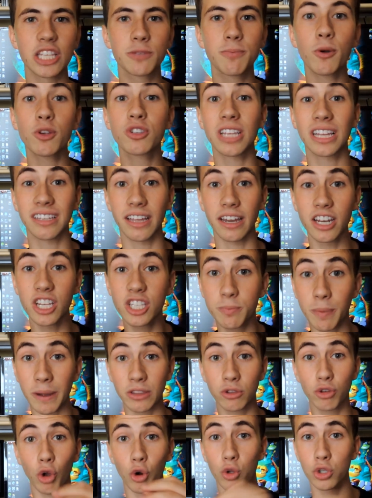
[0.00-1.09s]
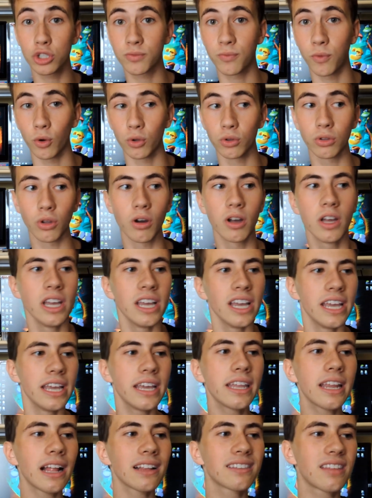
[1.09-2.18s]
viene spostata rispetto allo sfondo.
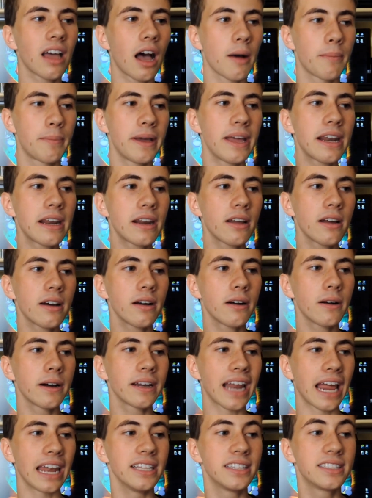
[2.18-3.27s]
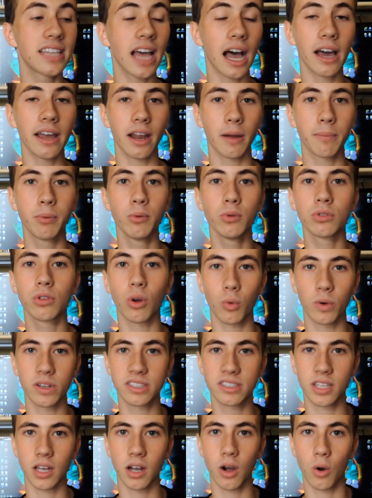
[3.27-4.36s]
In realtà per eh, realizzare appunto
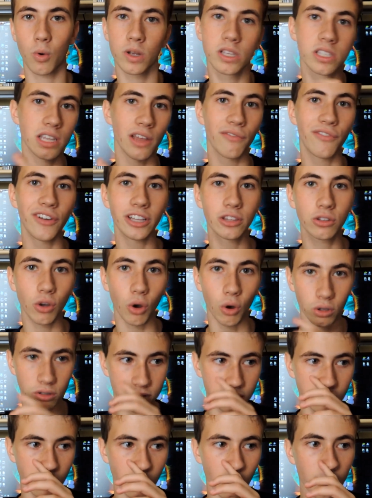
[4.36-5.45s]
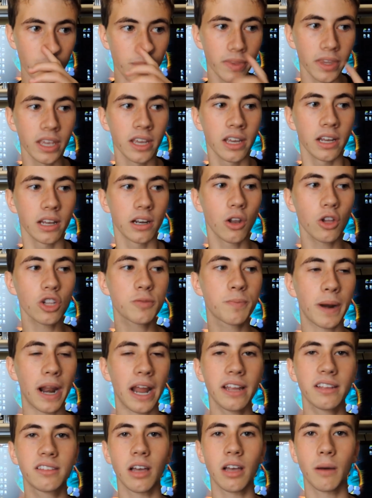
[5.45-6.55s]
questo, questo effetto ottico lo
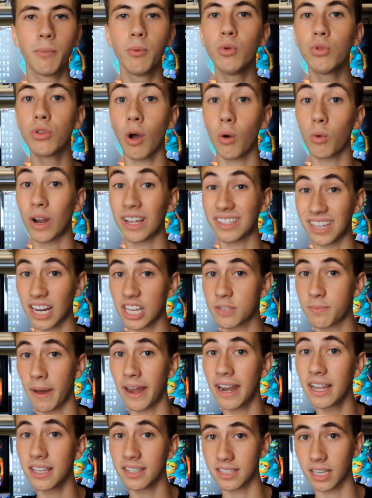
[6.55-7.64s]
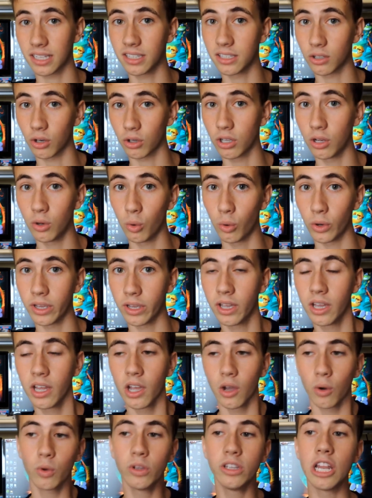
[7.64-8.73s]
sprite appunto ha una trasparenza dietro di lui,
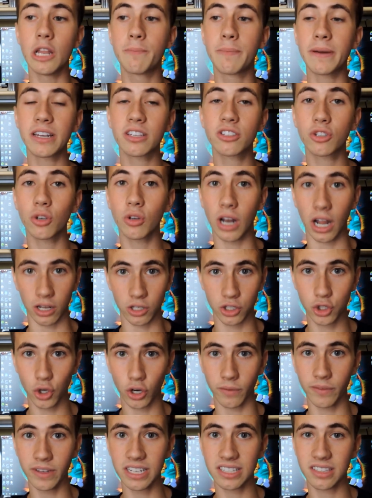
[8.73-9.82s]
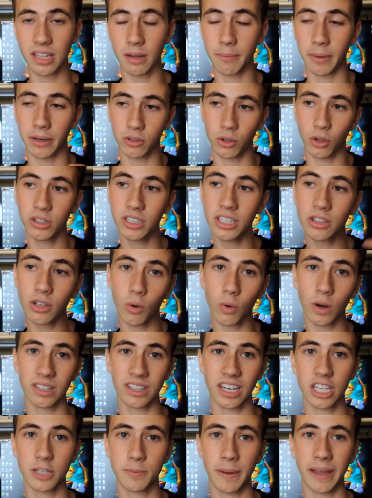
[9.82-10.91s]
quindi il personaggio che viene stampato dietro ha
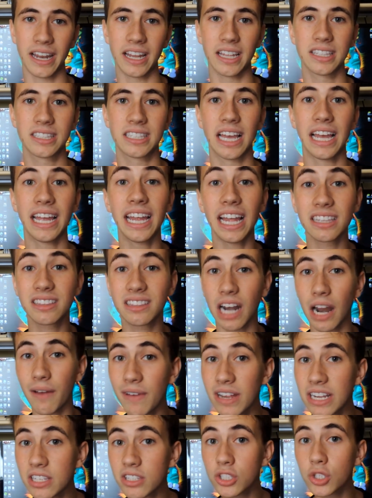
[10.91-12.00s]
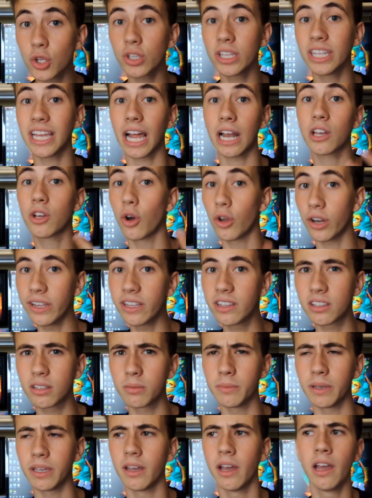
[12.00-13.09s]
una trasparenza e attraverso degli
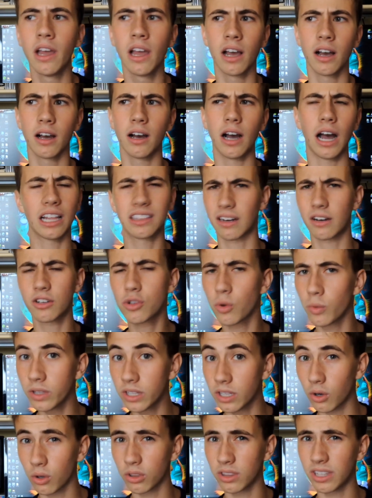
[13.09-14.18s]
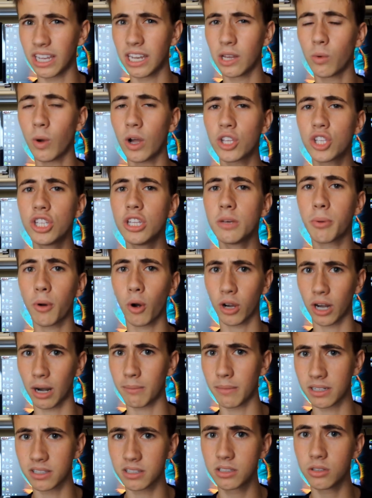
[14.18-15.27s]
algoritmi, eh, attraverso quindi con dei linguaggi di
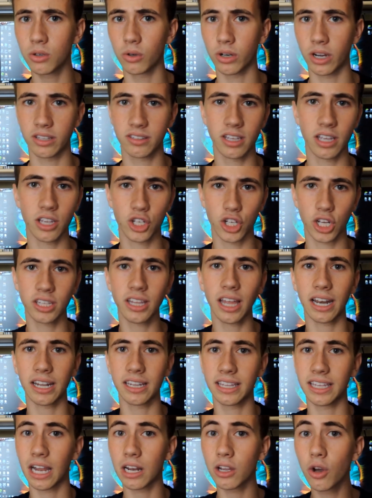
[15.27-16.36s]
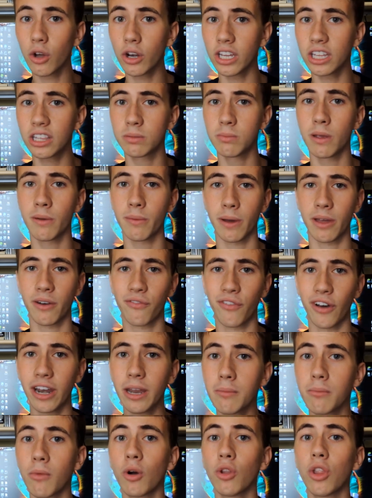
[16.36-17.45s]
programmazione si riesce a dare degli algoritmi per
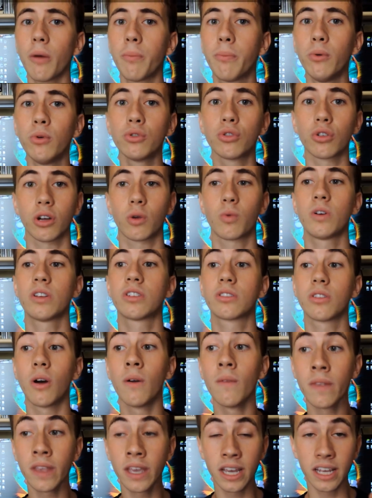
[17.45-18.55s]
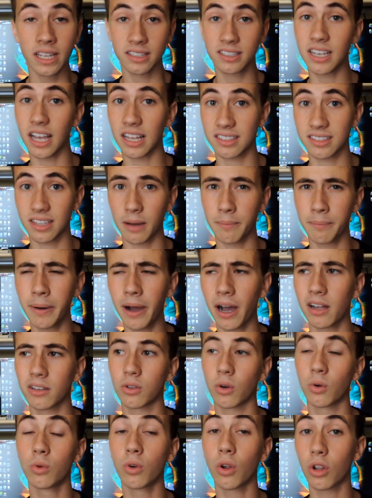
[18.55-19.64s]
fare in modo appunto che questo sia
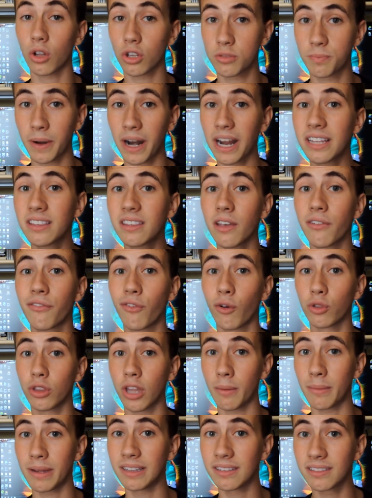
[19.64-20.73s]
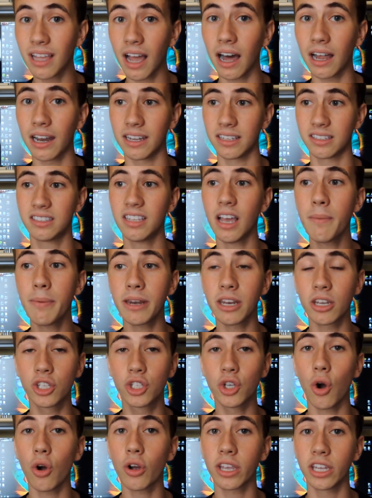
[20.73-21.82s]
stampato. Lo sprite è fondamentale sia per
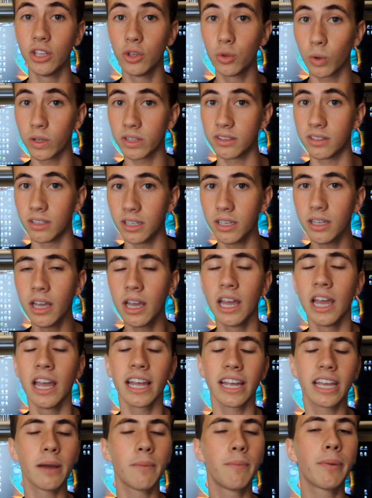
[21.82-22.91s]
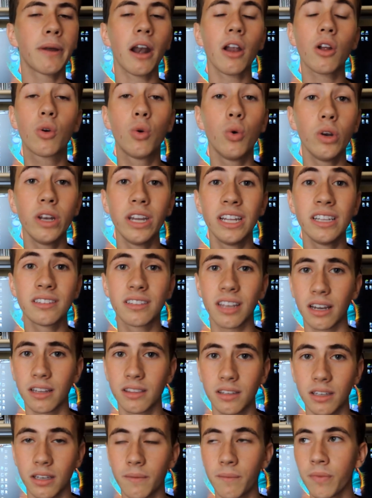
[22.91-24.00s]
i giochi in 2D che per alcuni in
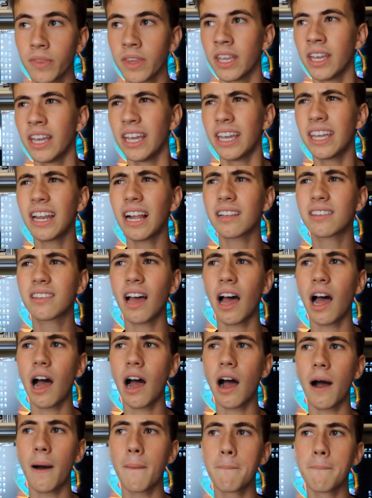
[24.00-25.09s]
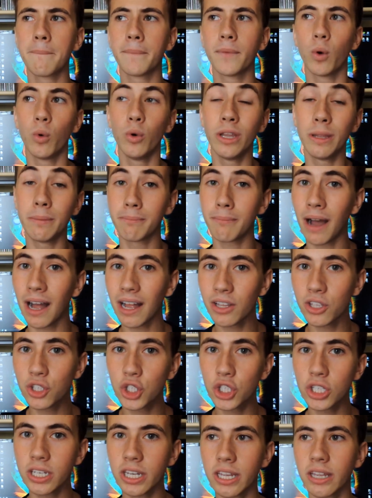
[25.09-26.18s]
3D. In realtà mm,
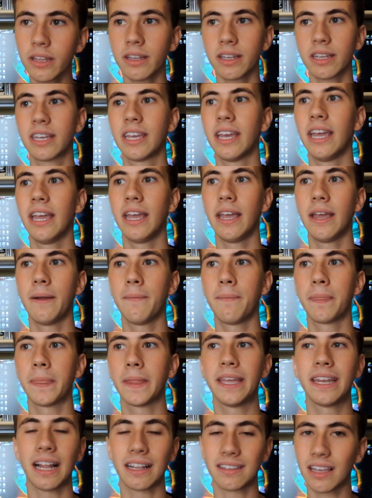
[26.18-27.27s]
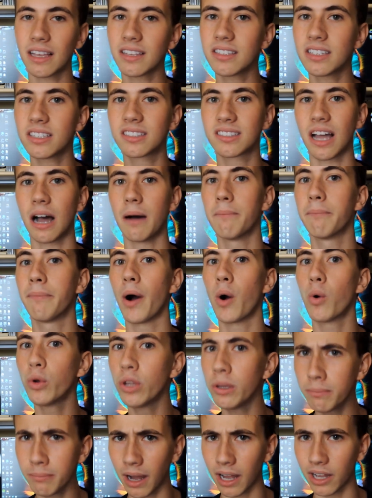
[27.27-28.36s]
un'immagine che mm, in realtà si stampa stampa
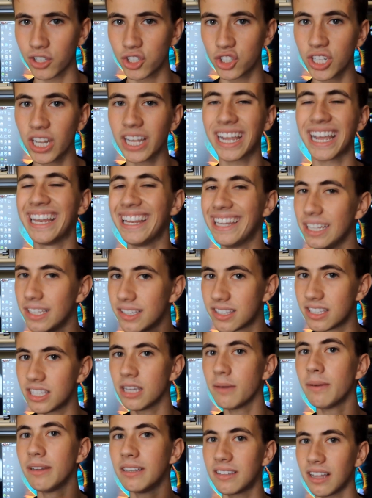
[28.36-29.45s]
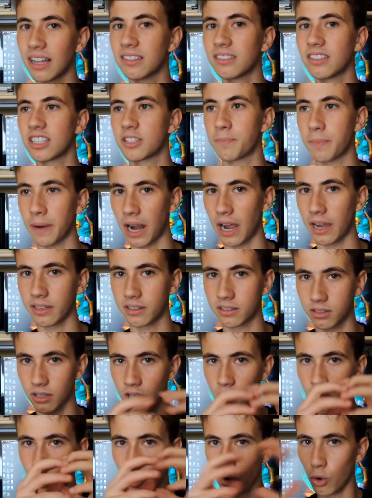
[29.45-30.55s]
un'immagine che è l'insieme di tanti
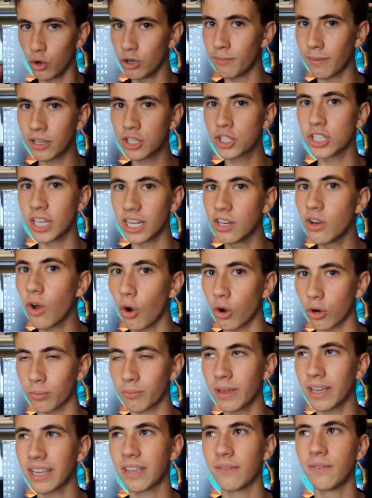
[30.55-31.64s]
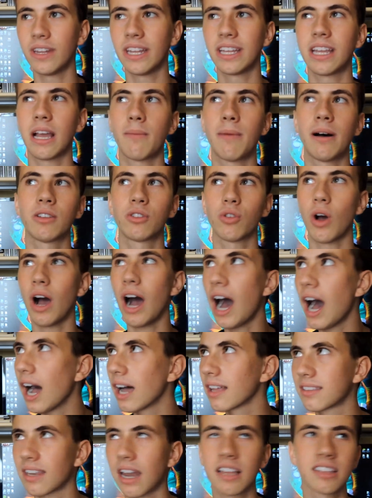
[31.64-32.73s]
sprite, un'immagine enorme che viene chiamato
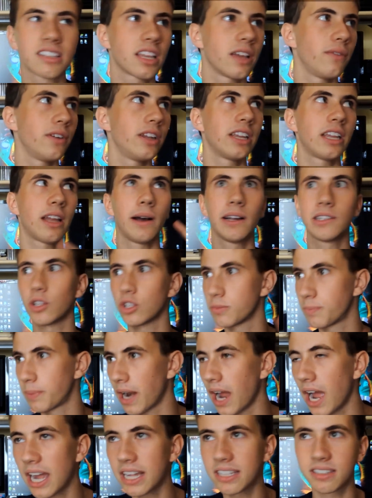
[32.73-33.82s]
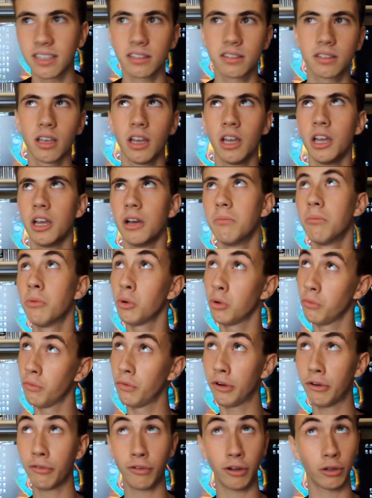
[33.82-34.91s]
Atlas, che viene chiamato Set, ma
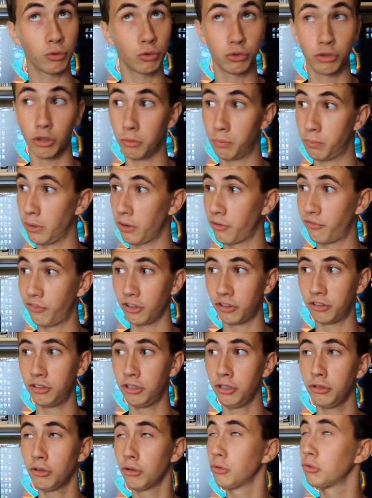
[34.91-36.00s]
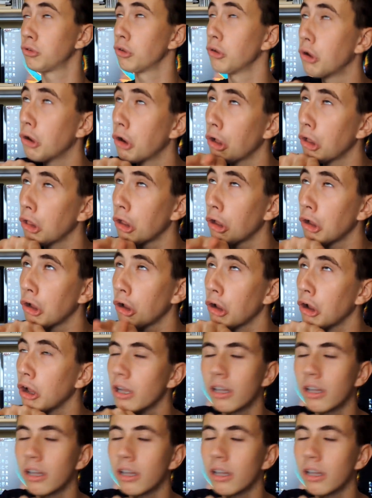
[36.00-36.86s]
non vorrei fare tutto il perfettino, tutto...